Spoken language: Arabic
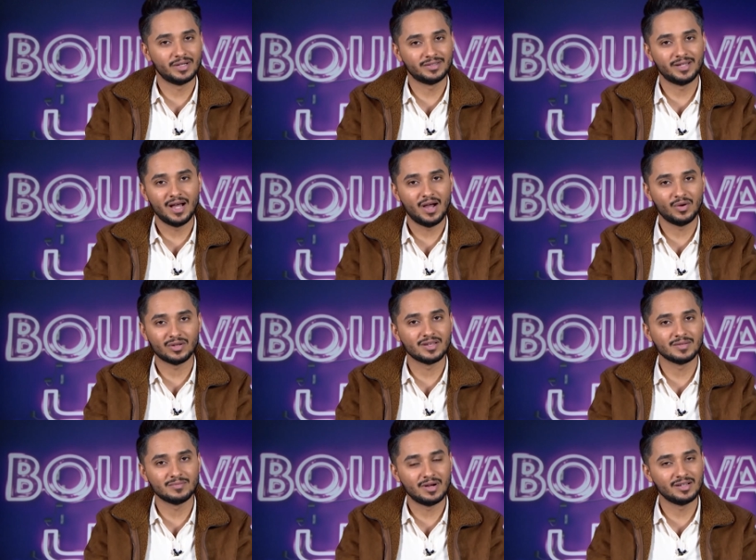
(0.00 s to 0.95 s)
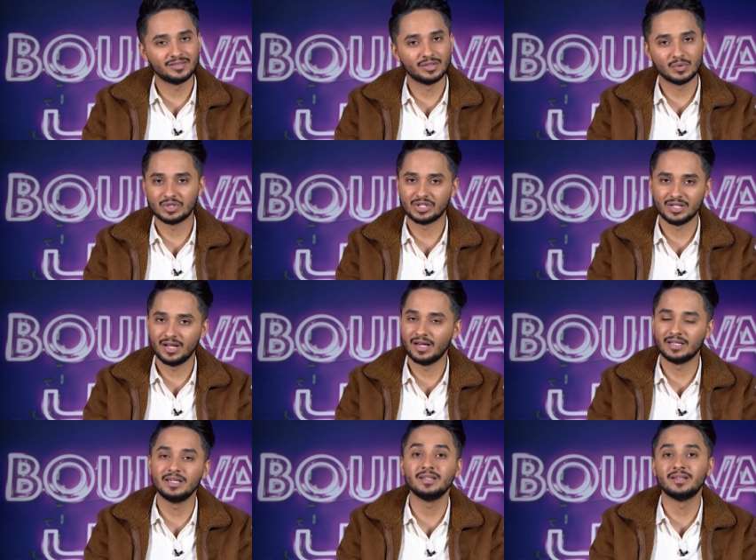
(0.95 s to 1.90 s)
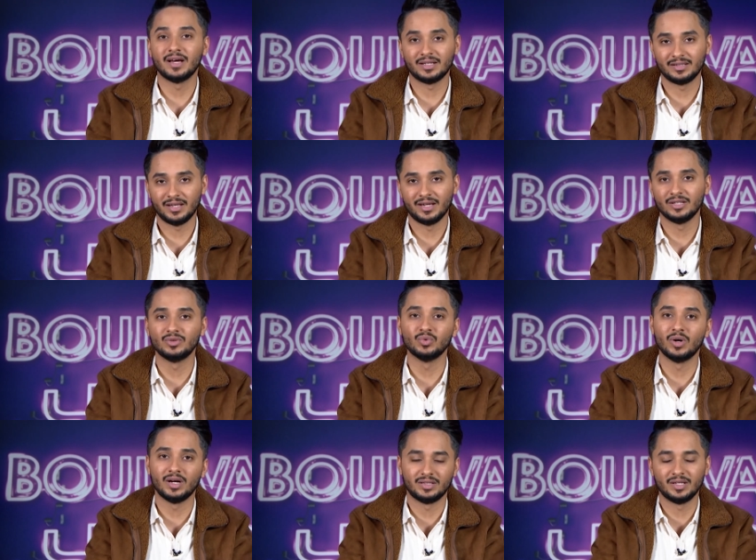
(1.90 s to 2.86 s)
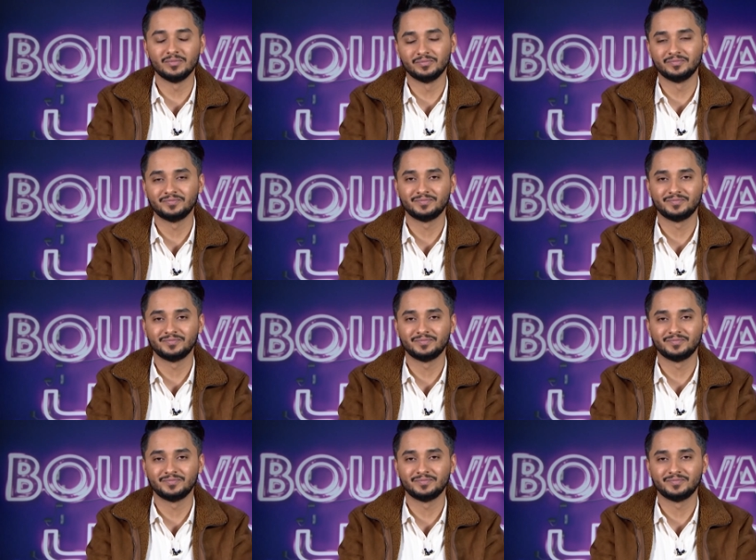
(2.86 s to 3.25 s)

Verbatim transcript: وبرتاح وكذا ما اسوي شيء لا اكيد اجتهد واهتم